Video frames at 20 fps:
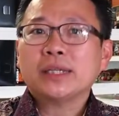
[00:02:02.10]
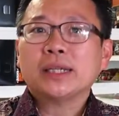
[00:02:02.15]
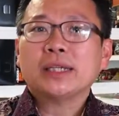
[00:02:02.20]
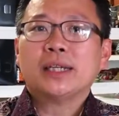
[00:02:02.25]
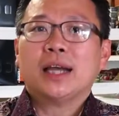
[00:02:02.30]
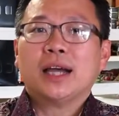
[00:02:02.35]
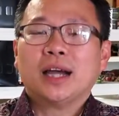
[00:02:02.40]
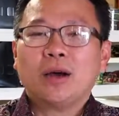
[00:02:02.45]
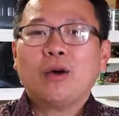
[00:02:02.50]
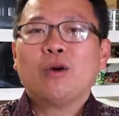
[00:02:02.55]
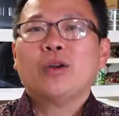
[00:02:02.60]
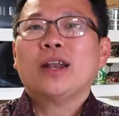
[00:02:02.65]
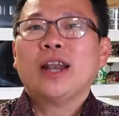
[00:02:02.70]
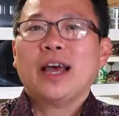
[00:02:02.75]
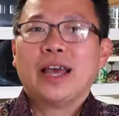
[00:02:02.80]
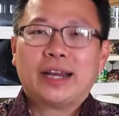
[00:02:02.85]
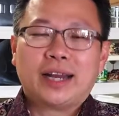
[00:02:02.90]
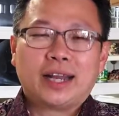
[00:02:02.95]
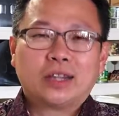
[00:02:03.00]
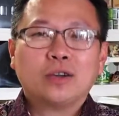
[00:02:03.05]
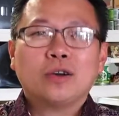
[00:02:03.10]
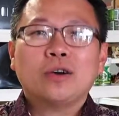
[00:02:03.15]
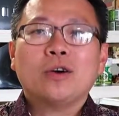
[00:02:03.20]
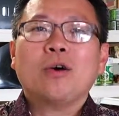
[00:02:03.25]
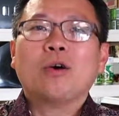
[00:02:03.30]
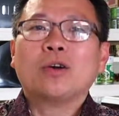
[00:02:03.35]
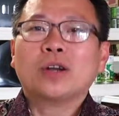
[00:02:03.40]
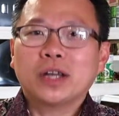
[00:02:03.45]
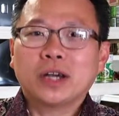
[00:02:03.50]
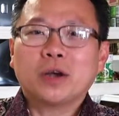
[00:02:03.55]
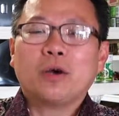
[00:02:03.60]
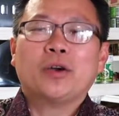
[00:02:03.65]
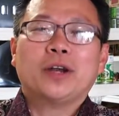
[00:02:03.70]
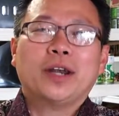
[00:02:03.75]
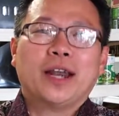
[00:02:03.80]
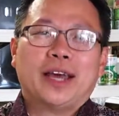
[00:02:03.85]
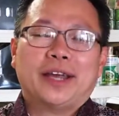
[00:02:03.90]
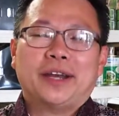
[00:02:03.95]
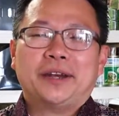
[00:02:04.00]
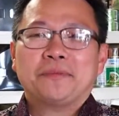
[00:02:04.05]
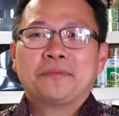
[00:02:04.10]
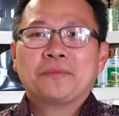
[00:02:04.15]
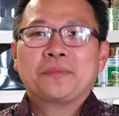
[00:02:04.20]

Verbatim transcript: secara online atau order online.